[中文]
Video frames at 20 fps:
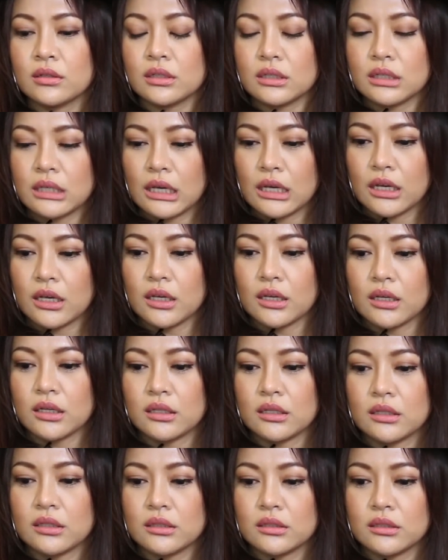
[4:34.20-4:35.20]
给
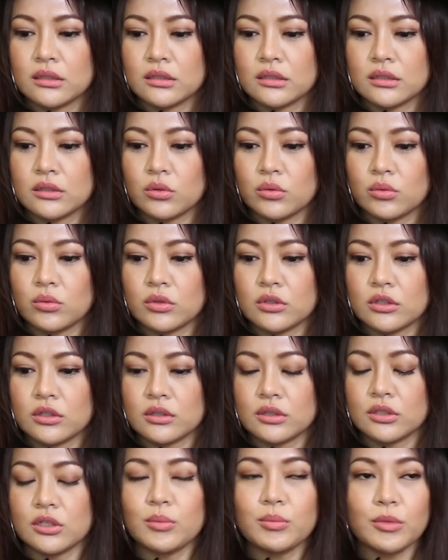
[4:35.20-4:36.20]
我
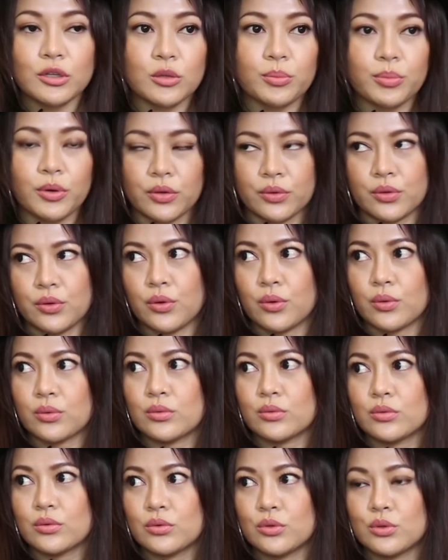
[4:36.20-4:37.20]
的身边的朋友，
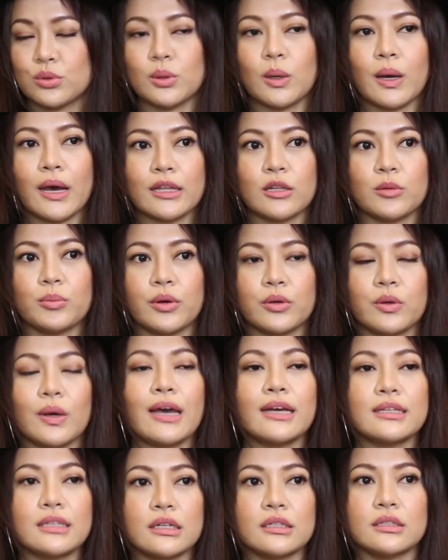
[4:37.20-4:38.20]
需要爱的朋友，
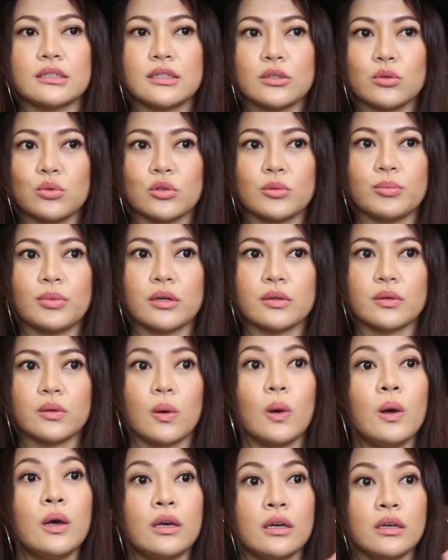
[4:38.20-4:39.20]
爱的很辛苦的朋友，
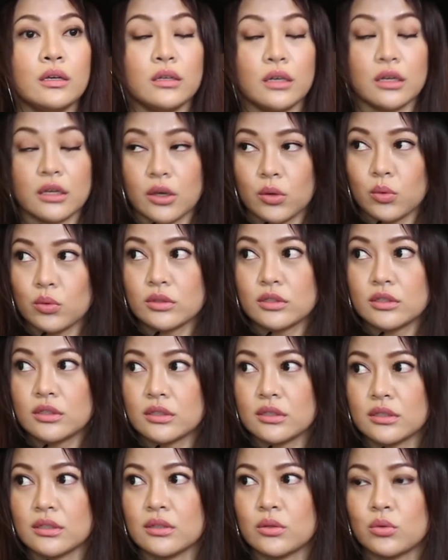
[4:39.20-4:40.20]
也给我自
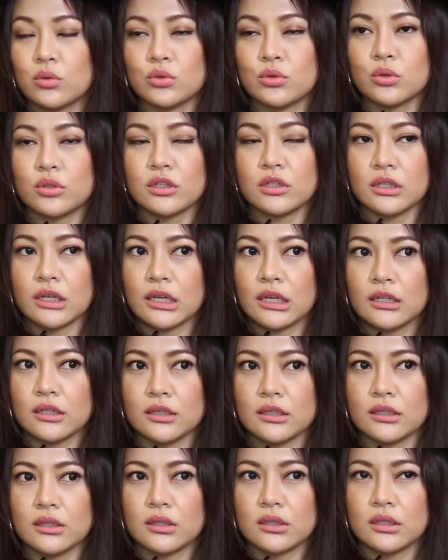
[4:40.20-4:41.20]
己，我觉得给
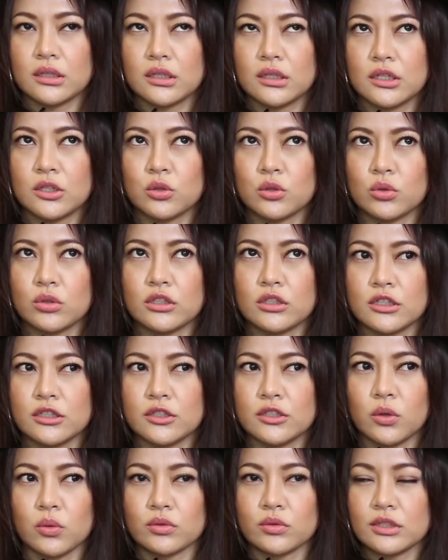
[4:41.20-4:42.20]
很多的
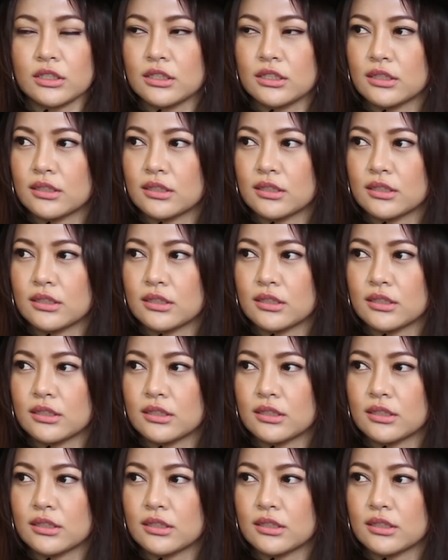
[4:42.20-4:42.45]
勇气